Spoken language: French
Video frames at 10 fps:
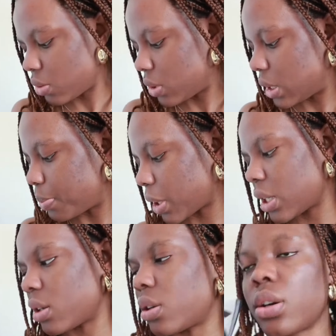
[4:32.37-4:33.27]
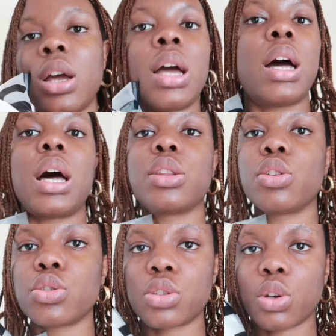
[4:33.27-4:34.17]
aussi pris euh,
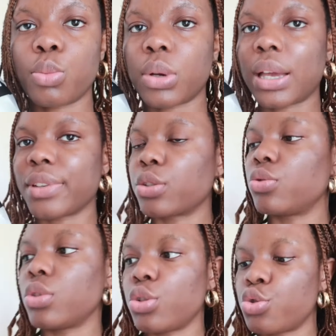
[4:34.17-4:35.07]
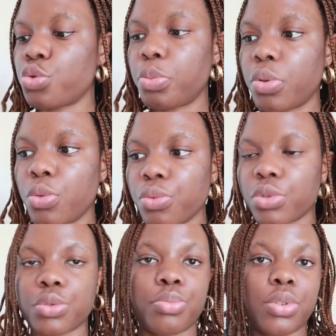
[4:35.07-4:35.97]
un ensemble avec une jupe longue